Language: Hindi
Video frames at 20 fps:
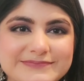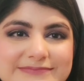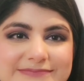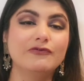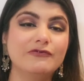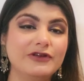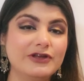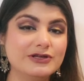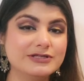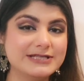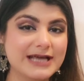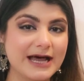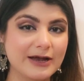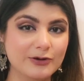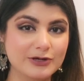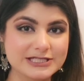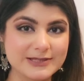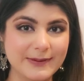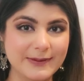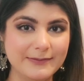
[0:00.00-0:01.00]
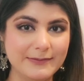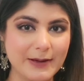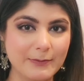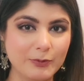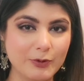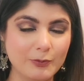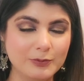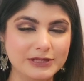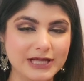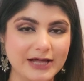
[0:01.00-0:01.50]
वीडियो स्टार्ट होने से पहले मैं
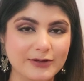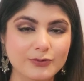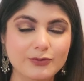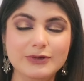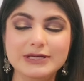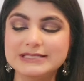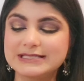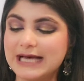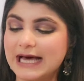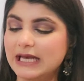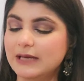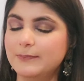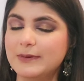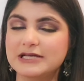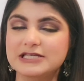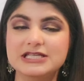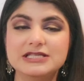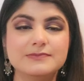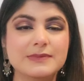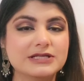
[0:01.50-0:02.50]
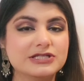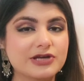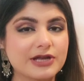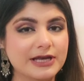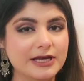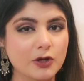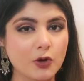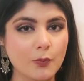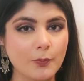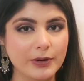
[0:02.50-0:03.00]
आपको बता दूं कि सारे प्राइसेस मैं
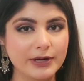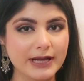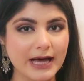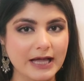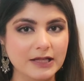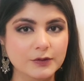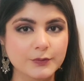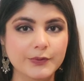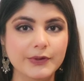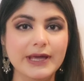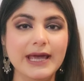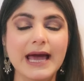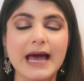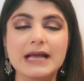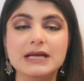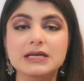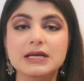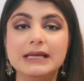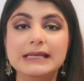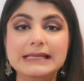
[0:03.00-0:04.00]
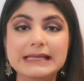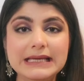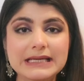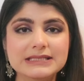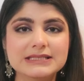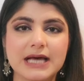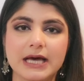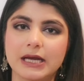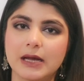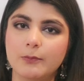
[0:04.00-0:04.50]
स्क्रीन के ऊपर डाल दूंगी एंड लिंक
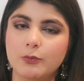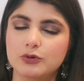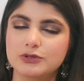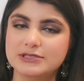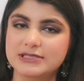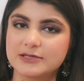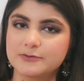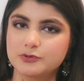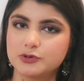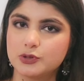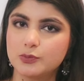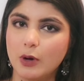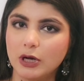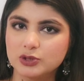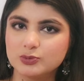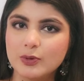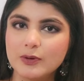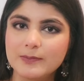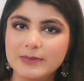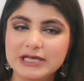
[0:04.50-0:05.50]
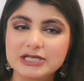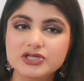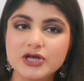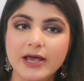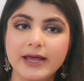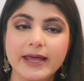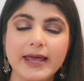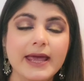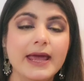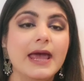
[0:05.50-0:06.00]
सारे आपको डिस्क्रिप्शन बॉक्स में मिल
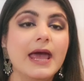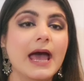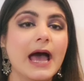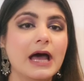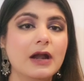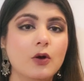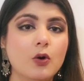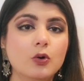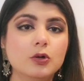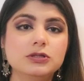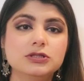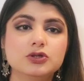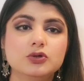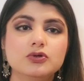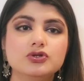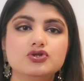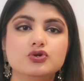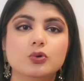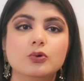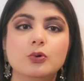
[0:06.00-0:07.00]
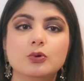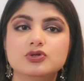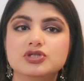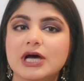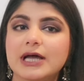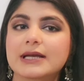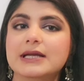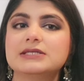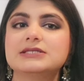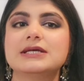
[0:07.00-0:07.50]
जाएंगे एंड ऑल्सो जो लोग
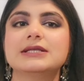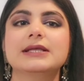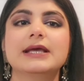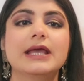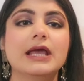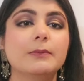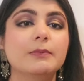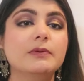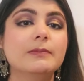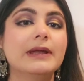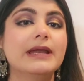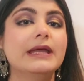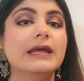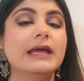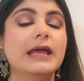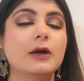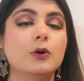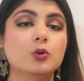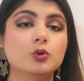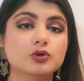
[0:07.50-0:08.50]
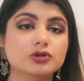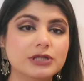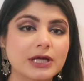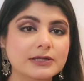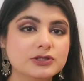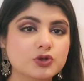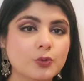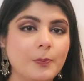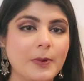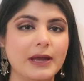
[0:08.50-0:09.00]
जानना चाहते हैं कि अभी मैंने ये कुर्ता
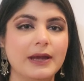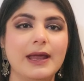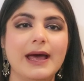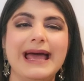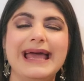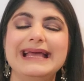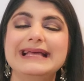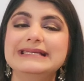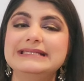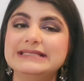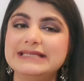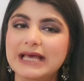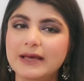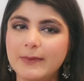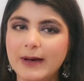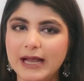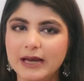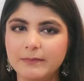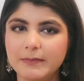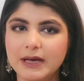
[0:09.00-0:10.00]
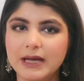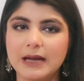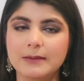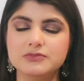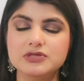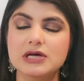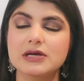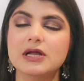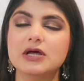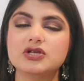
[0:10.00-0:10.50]
जो पहना है इसके बारे में अगर आप
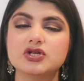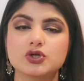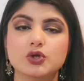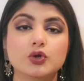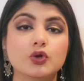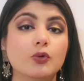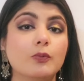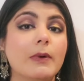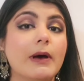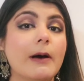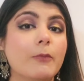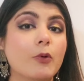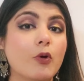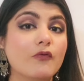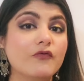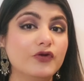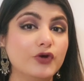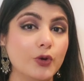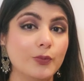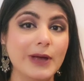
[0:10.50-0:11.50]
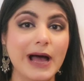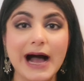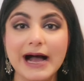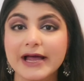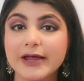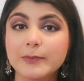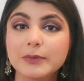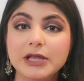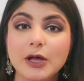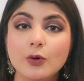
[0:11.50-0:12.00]
जानना चाहते हो तो मैं आपको वीडियो में
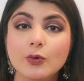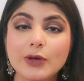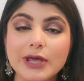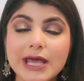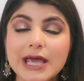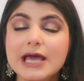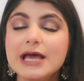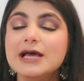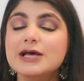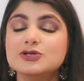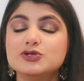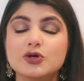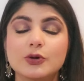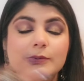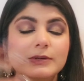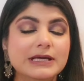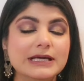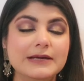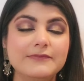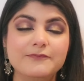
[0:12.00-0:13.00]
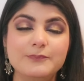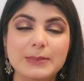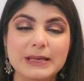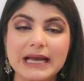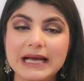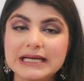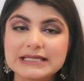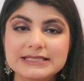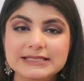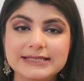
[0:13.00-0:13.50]
आगे बताऊंगी सो so, भी
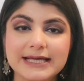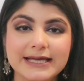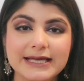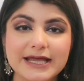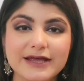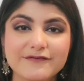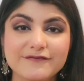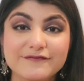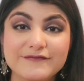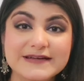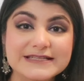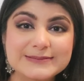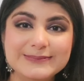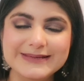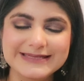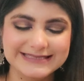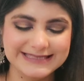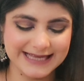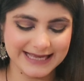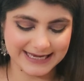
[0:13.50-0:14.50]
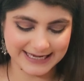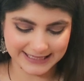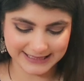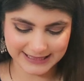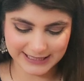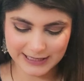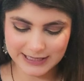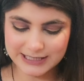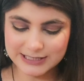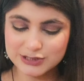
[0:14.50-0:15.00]
बिना किसी देरी के फर्स्ट पीस देख
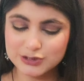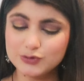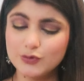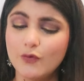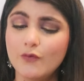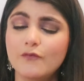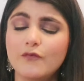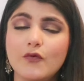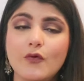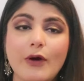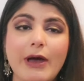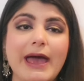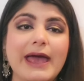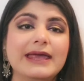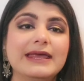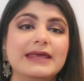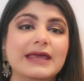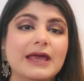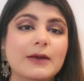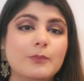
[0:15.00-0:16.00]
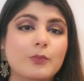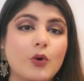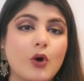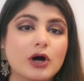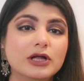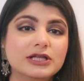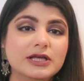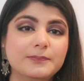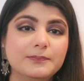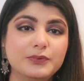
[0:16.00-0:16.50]
लेते हैं सो so, वो है ये
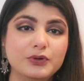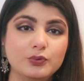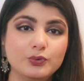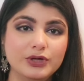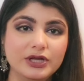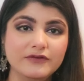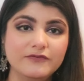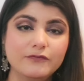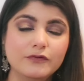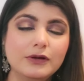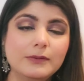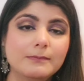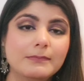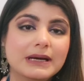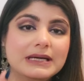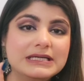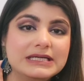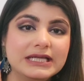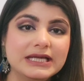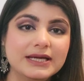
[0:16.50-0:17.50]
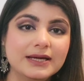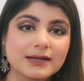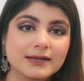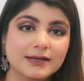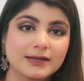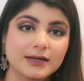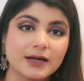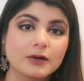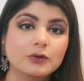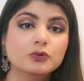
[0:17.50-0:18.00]
बहुत ही ब्यूटीफुल मल्टी
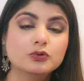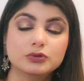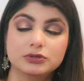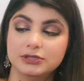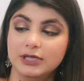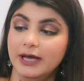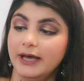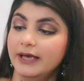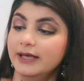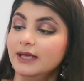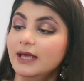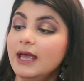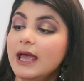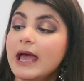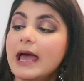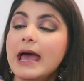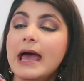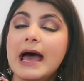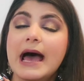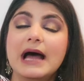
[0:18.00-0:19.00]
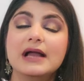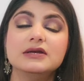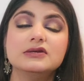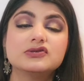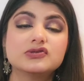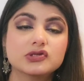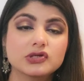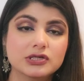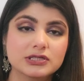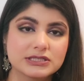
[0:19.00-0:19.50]
कलर का कुर्ता है ये एंड
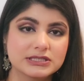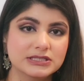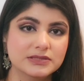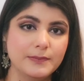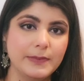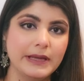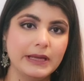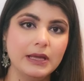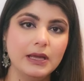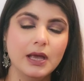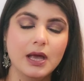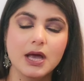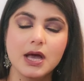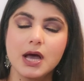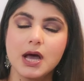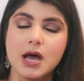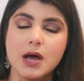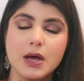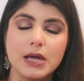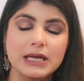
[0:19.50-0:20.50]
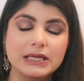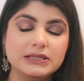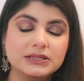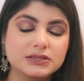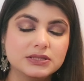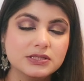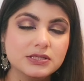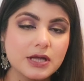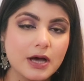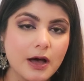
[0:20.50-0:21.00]
ट्रस्ट मी
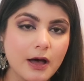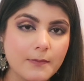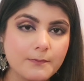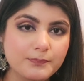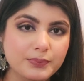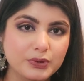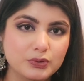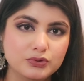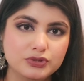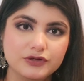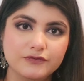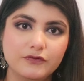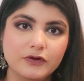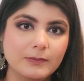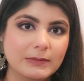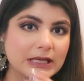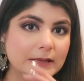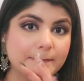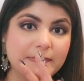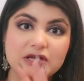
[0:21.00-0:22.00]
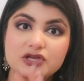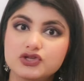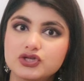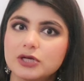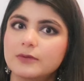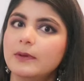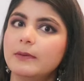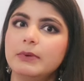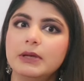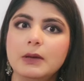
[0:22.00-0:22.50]
इतना ब्यूटीफुल मतलब पिक्चर
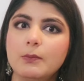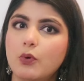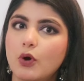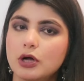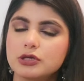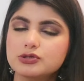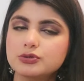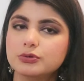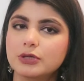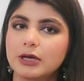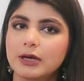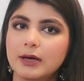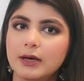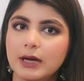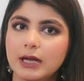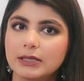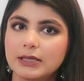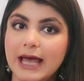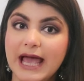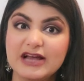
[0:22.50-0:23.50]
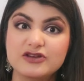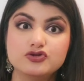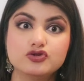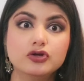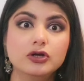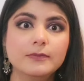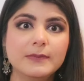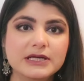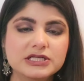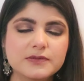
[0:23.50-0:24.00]
में भी ये बहुत सुंदर लग रहा था
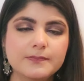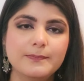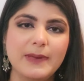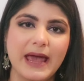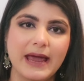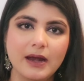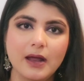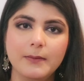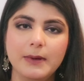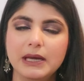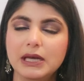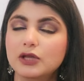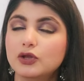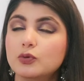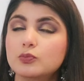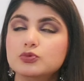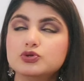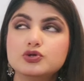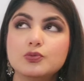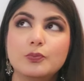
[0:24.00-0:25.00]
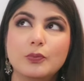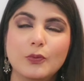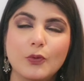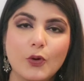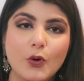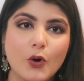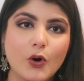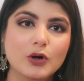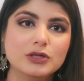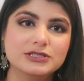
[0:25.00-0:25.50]
एक्चुअल में जब पहना मैंने तो मुझे
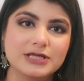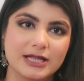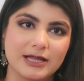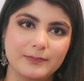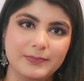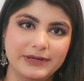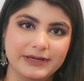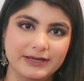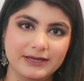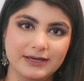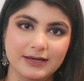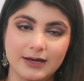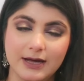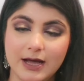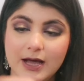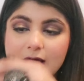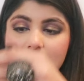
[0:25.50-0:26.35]
बहुत ज्यादा पिटी लगा